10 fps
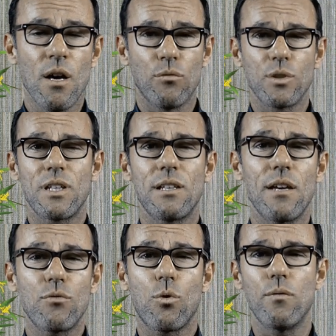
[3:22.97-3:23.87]
você
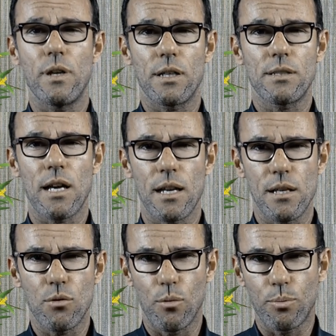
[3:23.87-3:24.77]
deve conversar
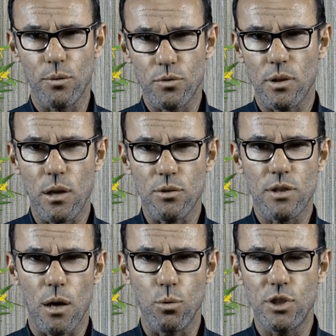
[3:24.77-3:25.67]
aí com o profissional de
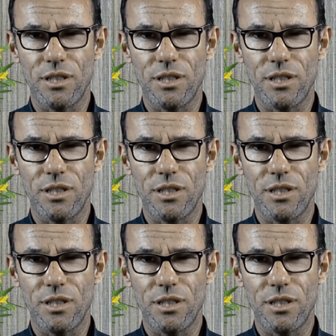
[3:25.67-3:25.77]
saúde